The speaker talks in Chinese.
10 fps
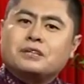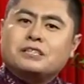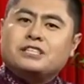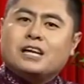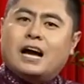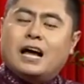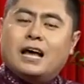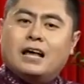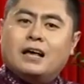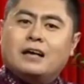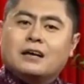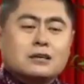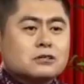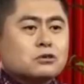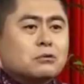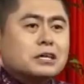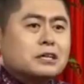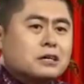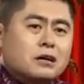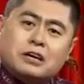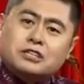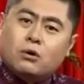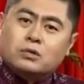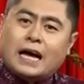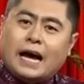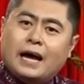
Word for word: 既然送礼的各位都在，